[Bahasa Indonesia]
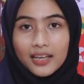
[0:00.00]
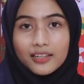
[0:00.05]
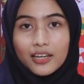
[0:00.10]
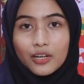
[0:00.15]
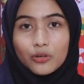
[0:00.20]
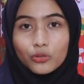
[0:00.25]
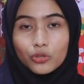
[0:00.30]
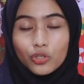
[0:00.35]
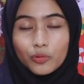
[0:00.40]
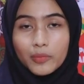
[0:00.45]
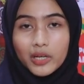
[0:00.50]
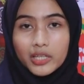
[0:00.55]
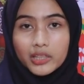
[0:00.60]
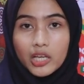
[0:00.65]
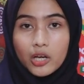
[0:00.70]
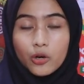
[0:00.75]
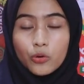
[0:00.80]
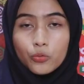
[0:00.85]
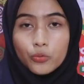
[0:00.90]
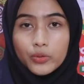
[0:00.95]
Dan untuk
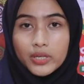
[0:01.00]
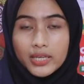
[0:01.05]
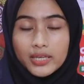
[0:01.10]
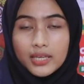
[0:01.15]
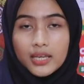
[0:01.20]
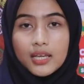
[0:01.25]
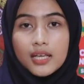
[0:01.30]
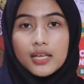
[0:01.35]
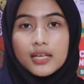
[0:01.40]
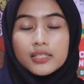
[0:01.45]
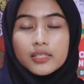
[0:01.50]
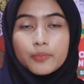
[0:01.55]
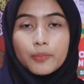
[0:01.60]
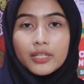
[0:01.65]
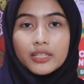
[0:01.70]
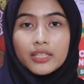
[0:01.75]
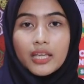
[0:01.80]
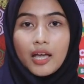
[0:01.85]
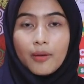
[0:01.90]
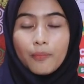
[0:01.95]
mengetahui
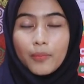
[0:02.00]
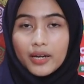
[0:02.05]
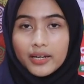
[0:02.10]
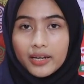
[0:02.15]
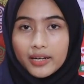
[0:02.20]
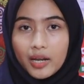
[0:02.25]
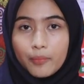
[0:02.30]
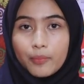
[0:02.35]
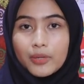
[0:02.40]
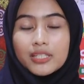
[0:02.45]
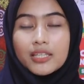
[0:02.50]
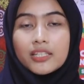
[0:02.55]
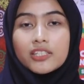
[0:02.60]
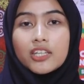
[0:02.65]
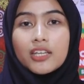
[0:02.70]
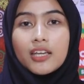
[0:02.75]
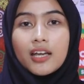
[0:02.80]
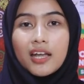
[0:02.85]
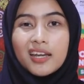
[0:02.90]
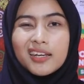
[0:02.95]
seperti apa dan apa saja
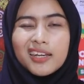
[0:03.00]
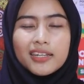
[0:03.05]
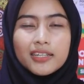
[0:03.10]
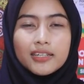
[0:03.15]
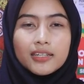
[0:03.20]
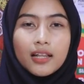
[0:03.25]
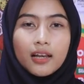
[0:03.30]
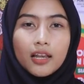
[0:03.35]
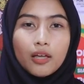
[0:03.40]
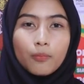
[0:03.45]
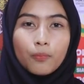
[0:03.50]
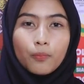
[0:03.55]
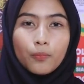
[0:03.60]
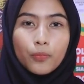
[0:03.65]
yang ada di dalam